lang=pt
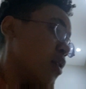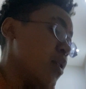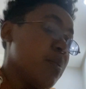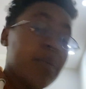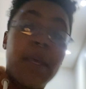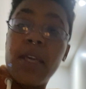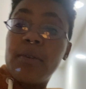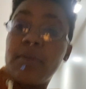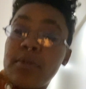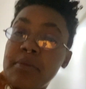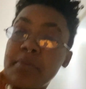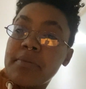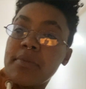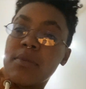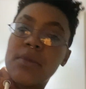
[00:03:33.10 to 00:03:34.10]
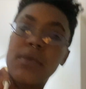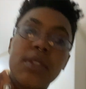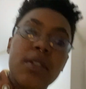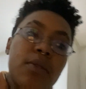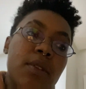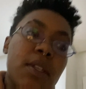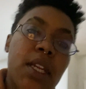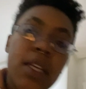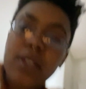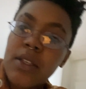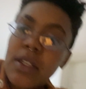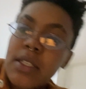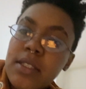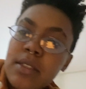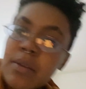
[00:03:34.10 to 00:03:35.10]
Meu, são três
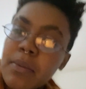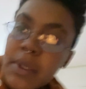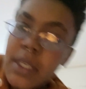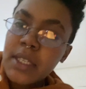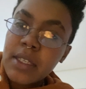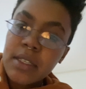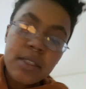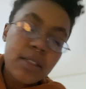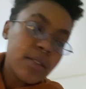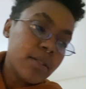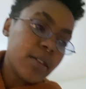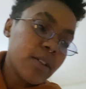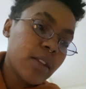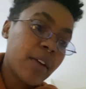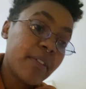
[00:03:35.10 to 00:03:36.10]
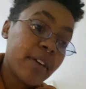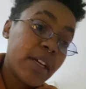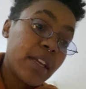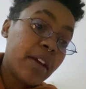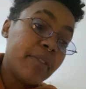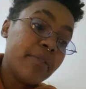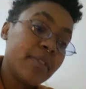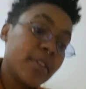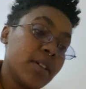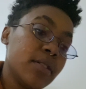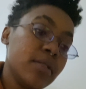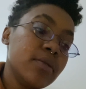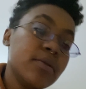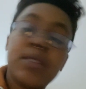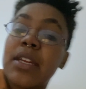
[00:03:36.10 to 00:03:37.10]
horas da manhã, eu tava
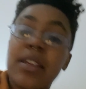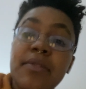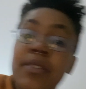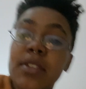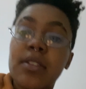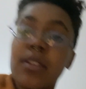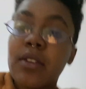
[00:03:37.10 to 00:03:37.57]
gravando, gravando não,